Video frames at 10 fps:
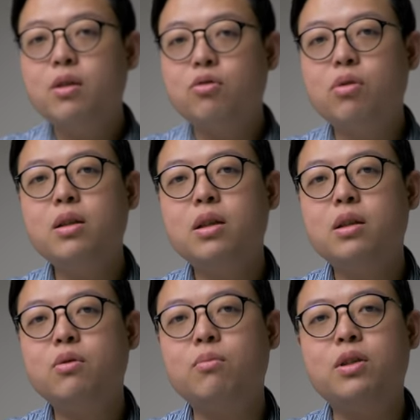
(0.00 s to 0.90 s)
所以
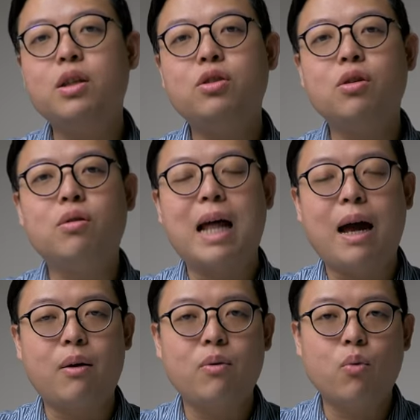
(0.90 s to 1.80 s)
呢，我们今天就
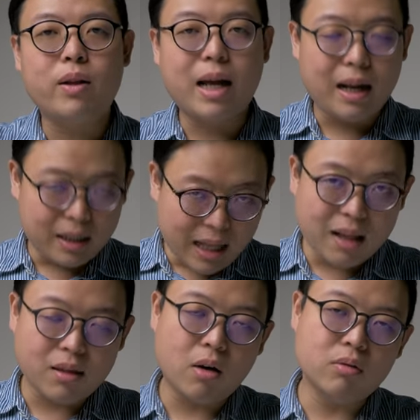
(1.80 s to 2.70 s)
来为大家来
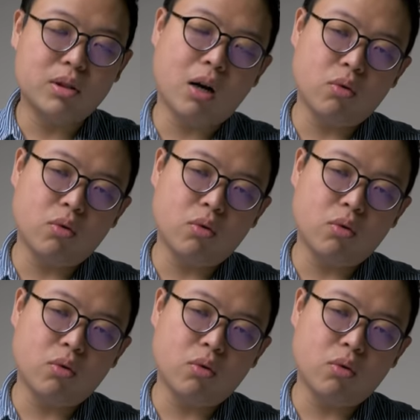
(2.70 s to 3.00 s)
探讨一下，